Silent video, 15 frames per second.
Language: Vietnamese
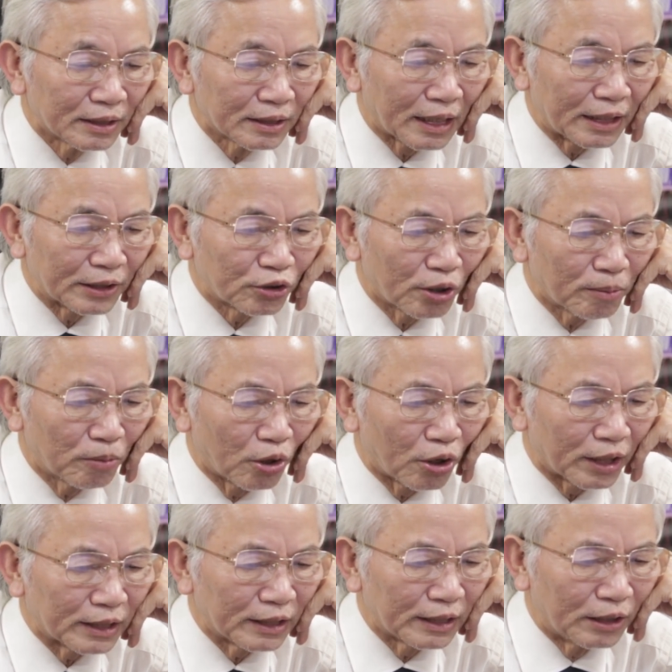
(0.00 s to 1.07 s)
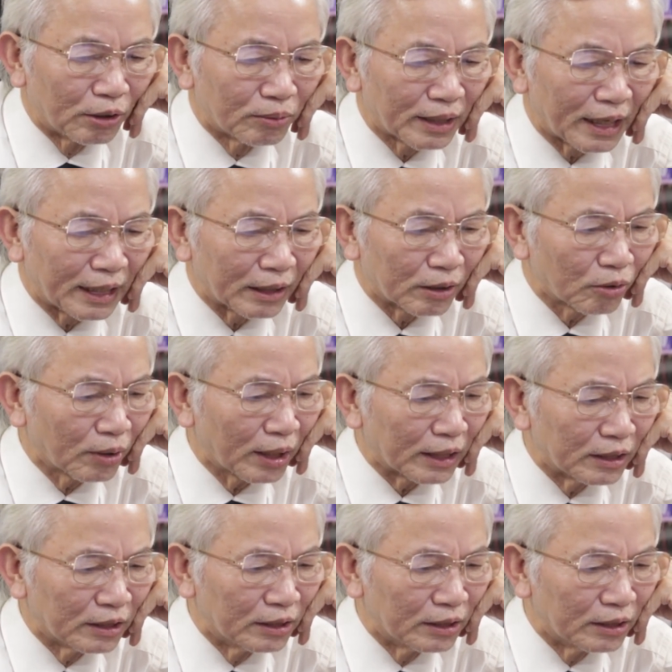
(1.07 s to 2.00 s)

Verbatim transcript: thầy cho em hỏi điều này có ảnh